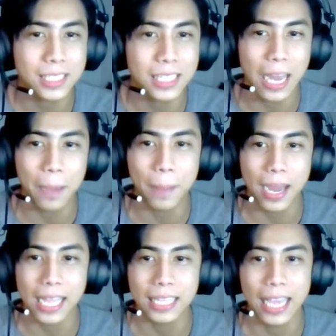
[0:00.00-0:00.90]
sila
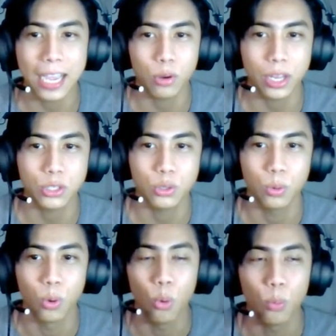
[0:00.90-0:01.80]
para i-decorate
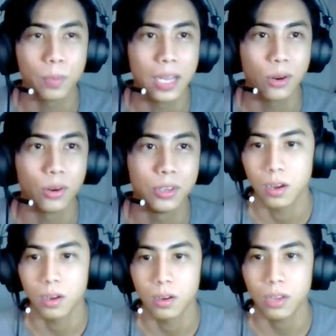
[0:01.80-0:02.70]
yung home, ganun.
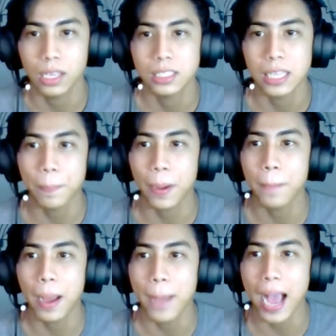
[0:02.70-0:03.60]
Okay, sa
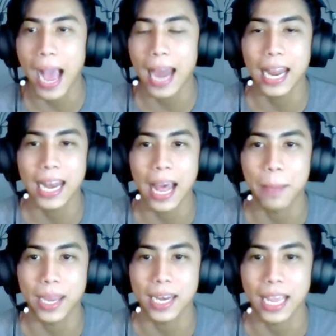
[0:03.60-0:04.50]
pagmamahalan
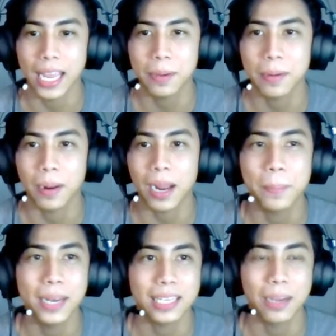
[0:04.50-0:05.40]
namin, ay eh,
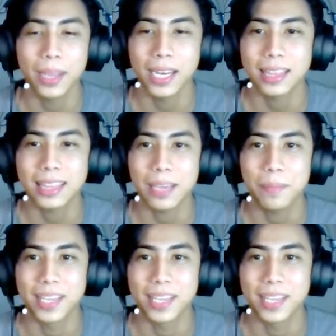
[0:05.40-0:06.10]
nakabili kami ng TV.